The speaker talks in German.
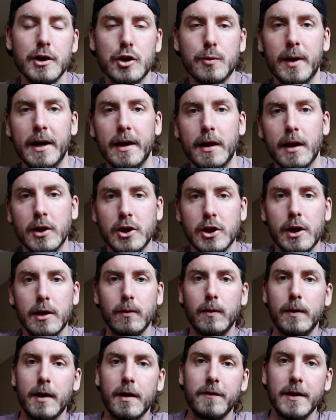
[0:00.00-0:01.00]
in der
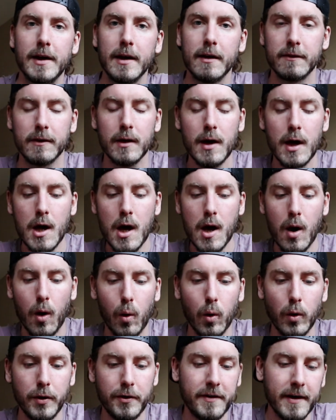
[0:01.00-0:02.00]
Speicherstadt unterwegs
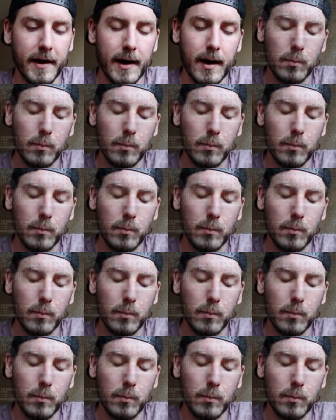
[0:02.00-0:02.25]
und